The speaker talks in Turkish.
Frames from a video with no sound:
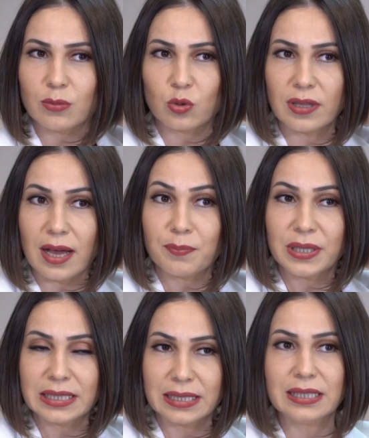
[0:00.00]

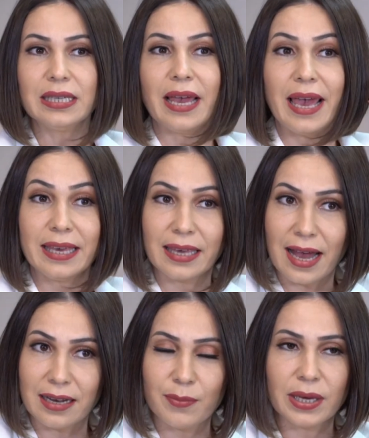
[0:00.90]
kabuklanmaları
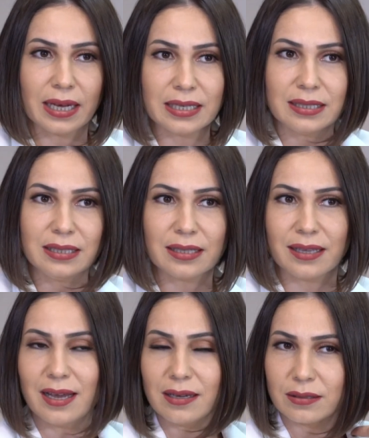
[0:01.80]
engellemek adına
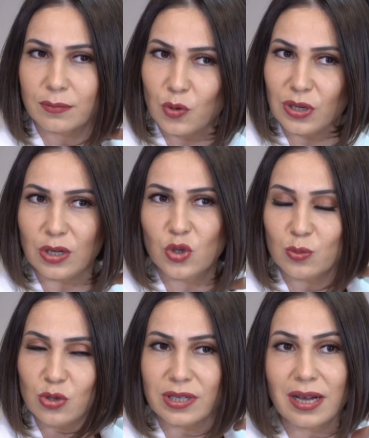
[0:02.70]
da böyle
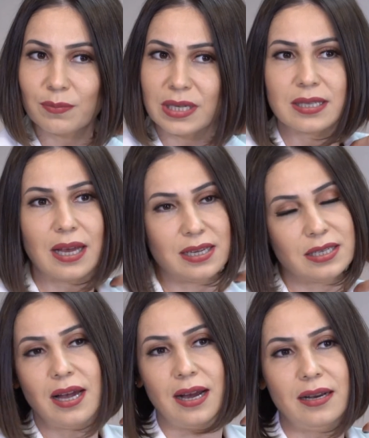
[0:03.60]
yumuşak
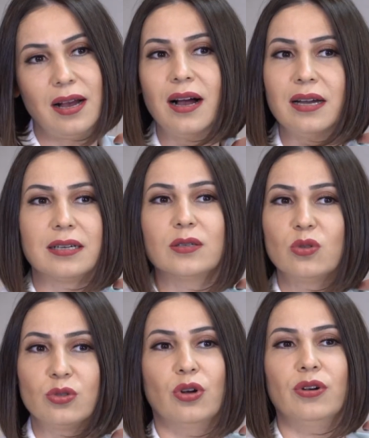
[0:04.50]
masajlarla arka
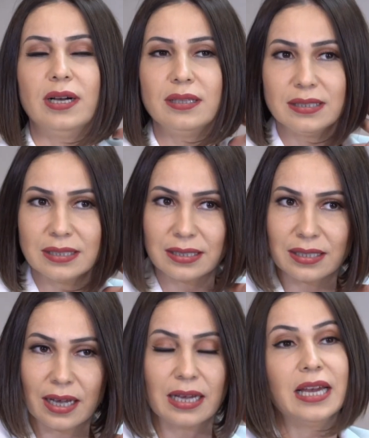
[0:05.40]
donör
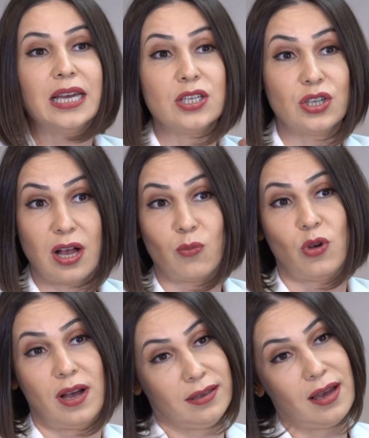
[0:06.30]
alanını da
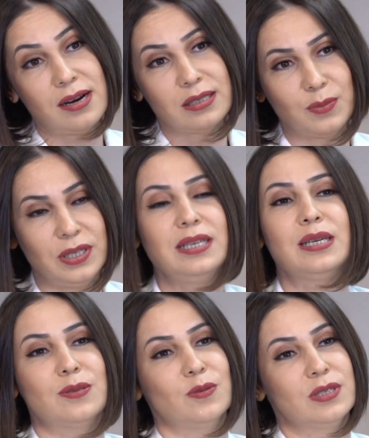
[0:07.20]
şampuan yardımıyla
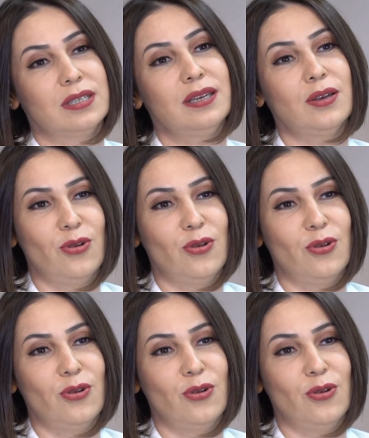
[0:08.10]
yıkamamızı